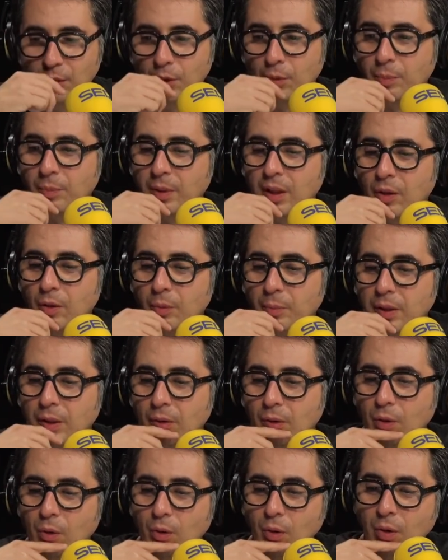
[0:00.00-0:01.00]
yo me he
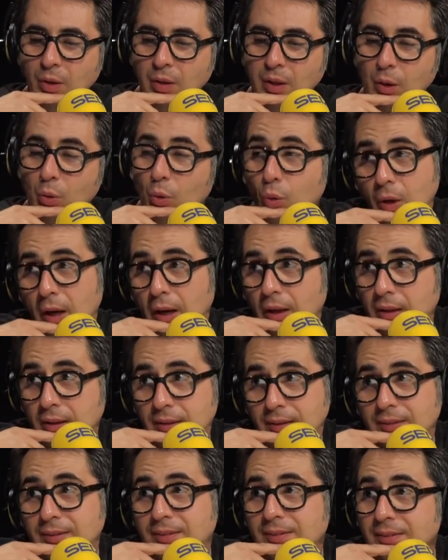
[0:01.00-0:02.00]
dormido ninguna.
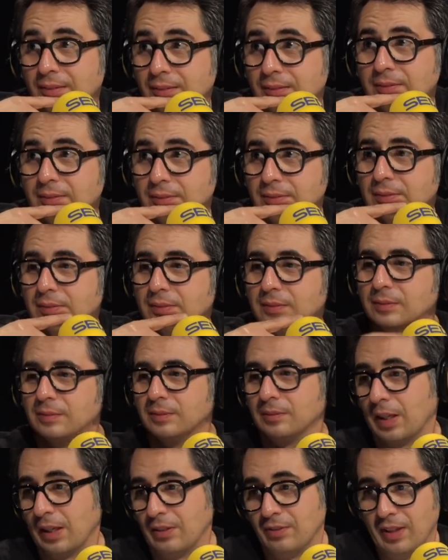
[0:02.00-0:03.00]
Bueno.
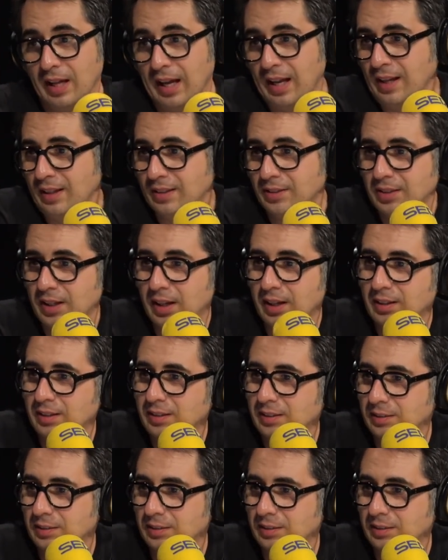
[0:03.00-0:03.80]
Ya está, o sea. Pues